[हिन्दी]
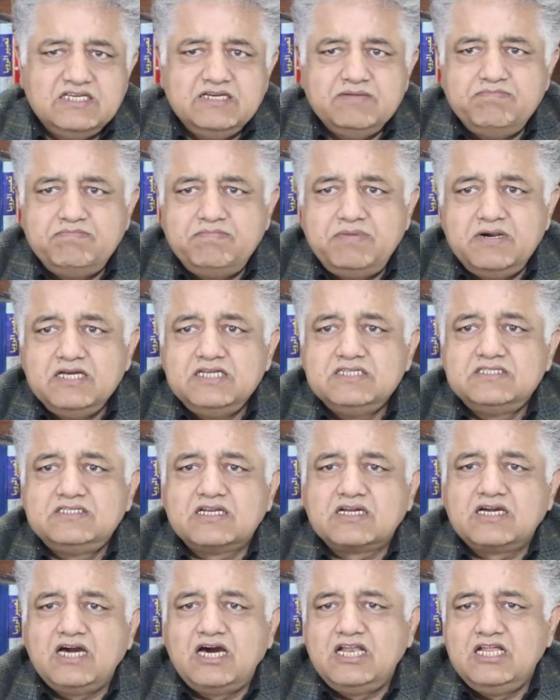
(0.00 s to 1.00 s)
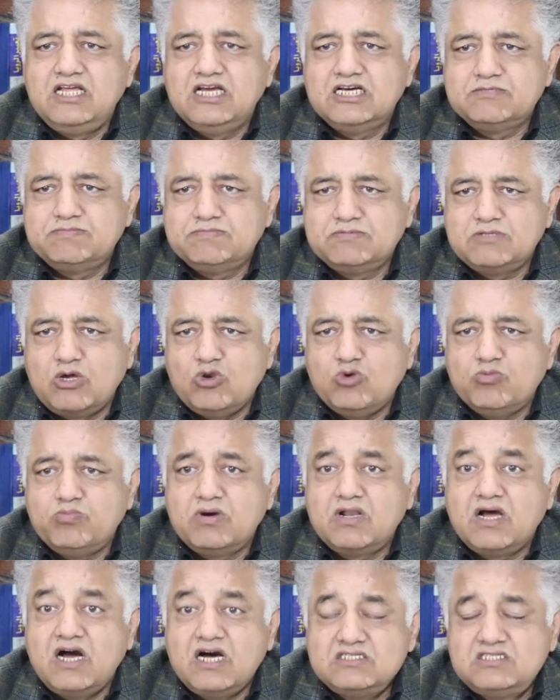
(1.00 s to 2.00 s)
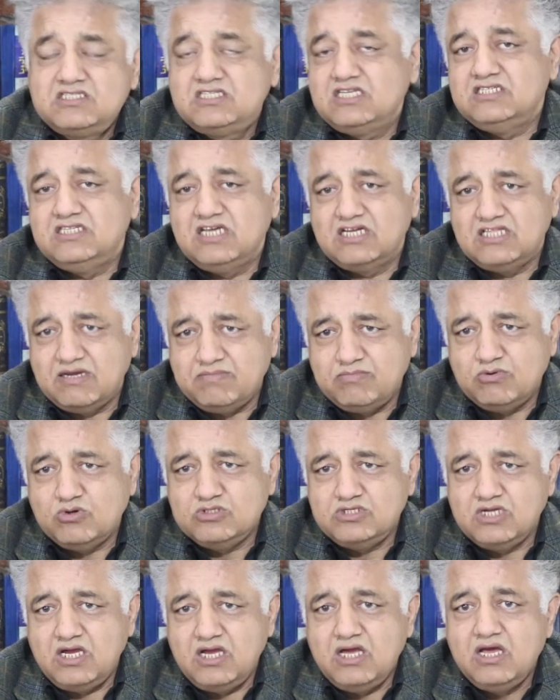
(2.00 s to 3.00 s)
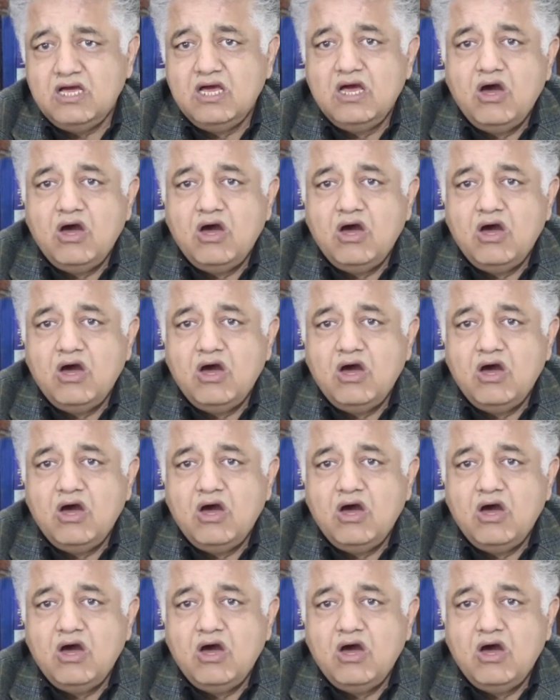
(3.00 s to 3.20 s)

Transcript: से बड़े सरकारी अस्पतालों पर हद से ज़्यादा बोझ है